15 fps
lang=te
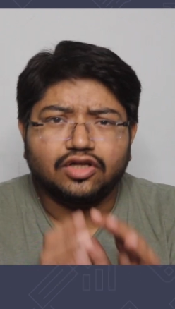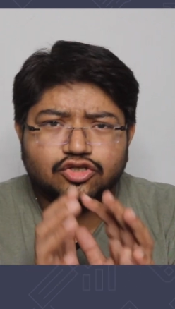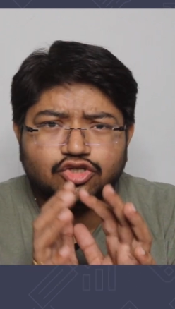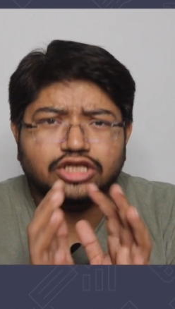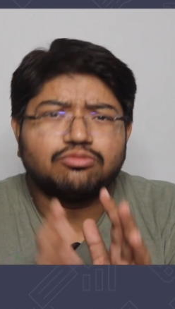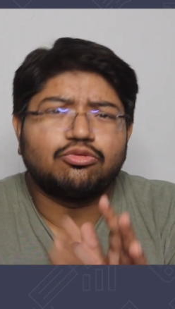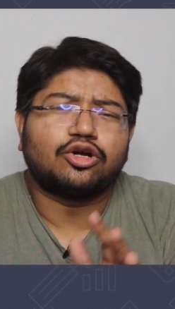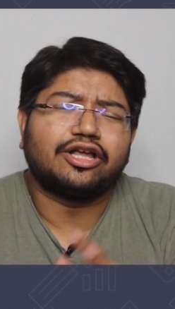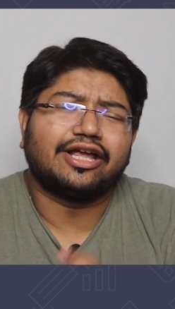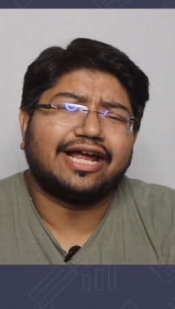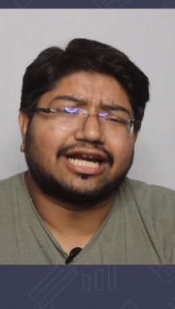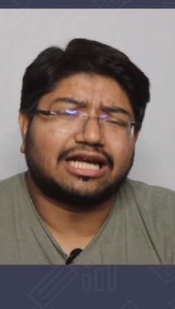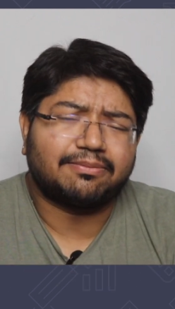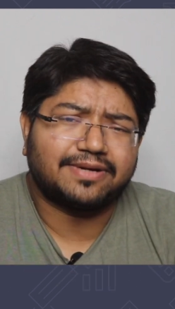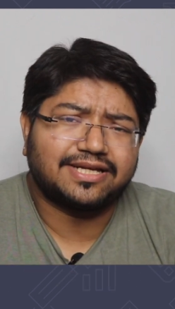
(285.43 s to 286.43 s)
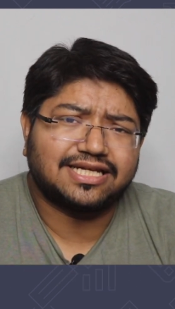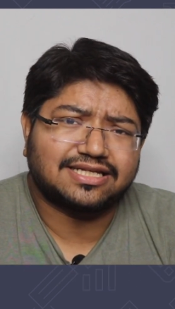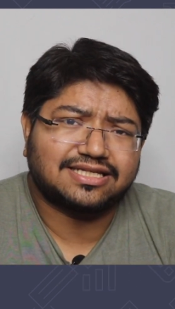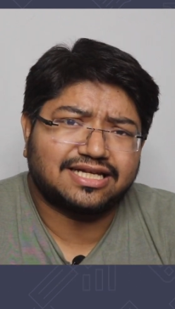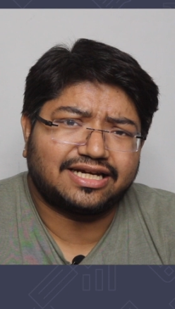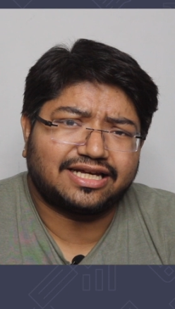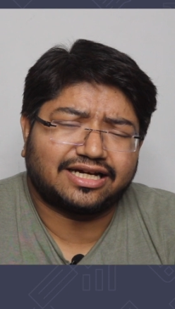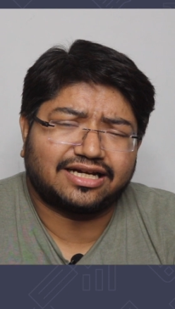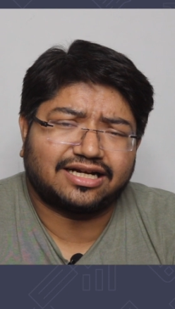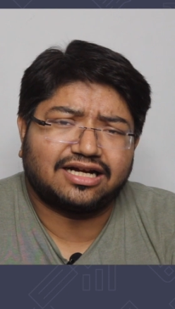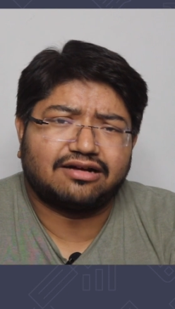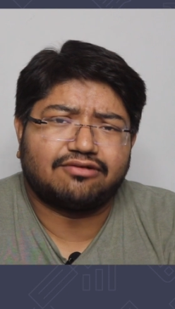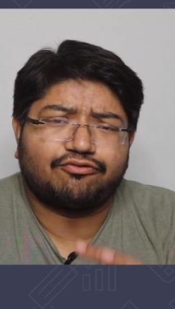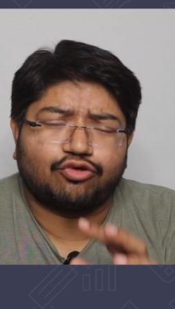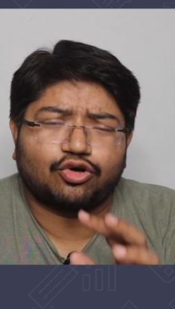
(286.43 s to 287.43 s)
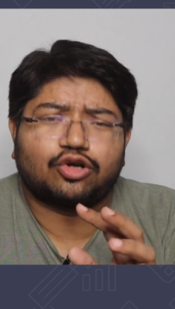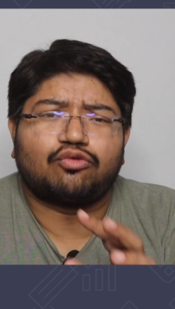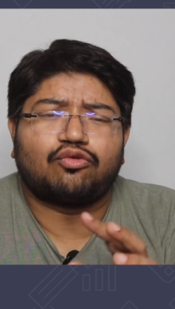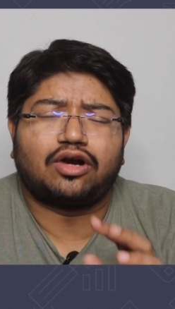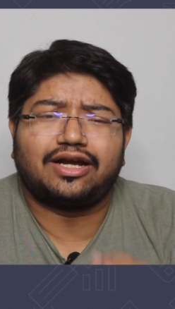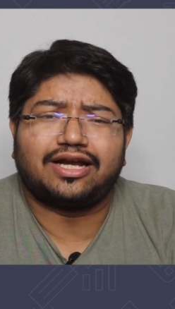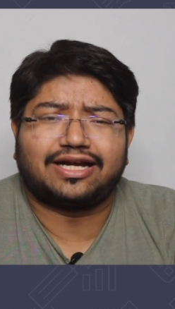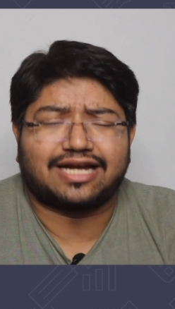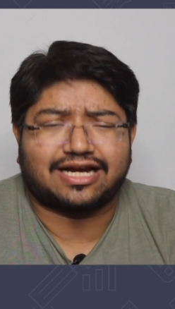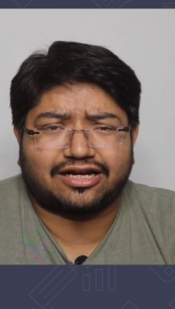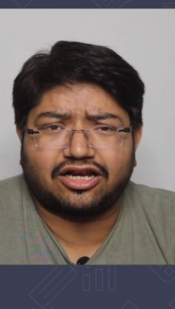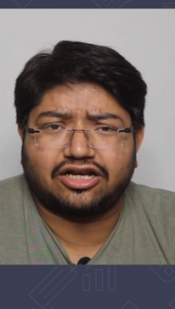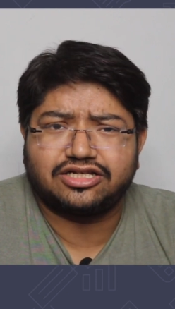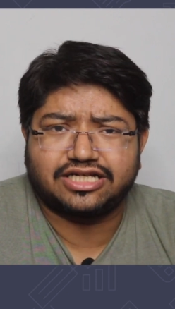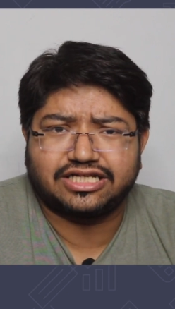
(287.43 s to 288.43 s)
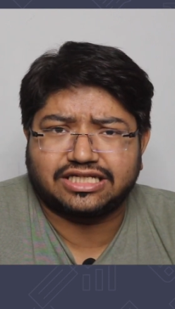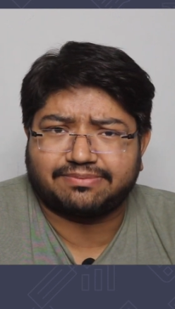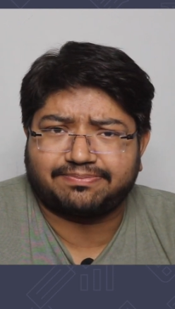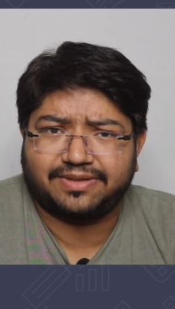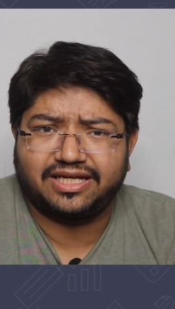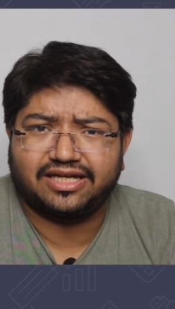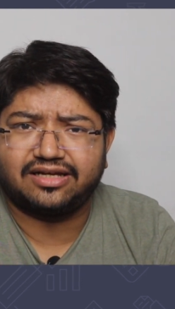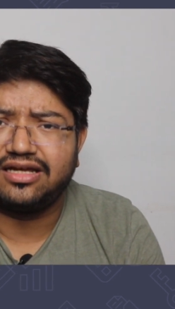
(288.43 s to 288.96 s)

సో ఇది ముఖ్యంగా ఎట్లా పనిచేస్తుంది అంటే కనుక ఫోటో వాల్టిక్ టెక్నాలజీ అని చెప్పి